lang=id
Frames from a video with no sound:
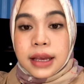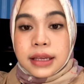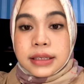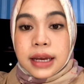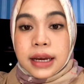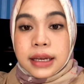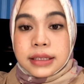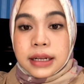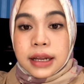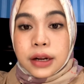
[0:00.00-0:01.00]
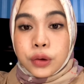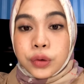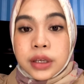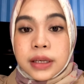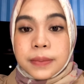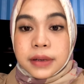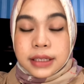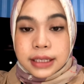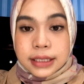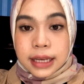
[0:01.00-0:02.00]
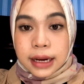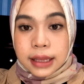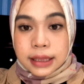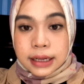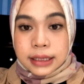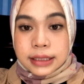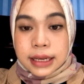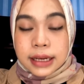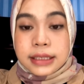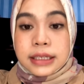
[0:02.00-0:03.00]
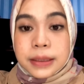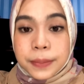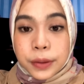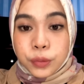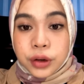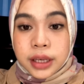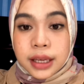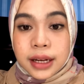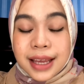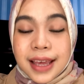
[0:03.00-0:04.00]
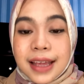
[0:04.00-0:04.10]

Saya selalu ingin menyelesaikan target saya secepat mungkin,